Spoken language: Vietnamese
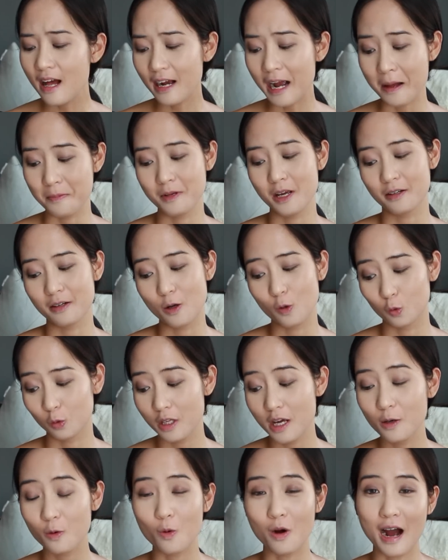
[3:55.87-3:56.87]
là cảm nhận đầu
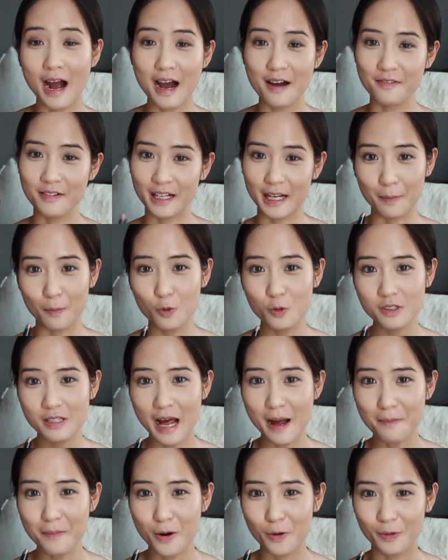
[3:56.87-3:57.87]
tiên của Hà về cái bút
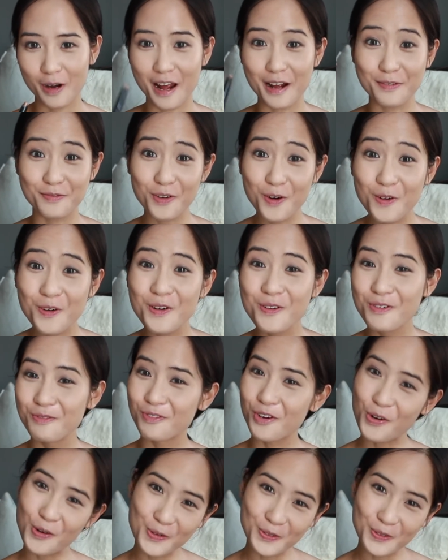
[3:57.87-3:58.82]
sáp màu này vô cùng vô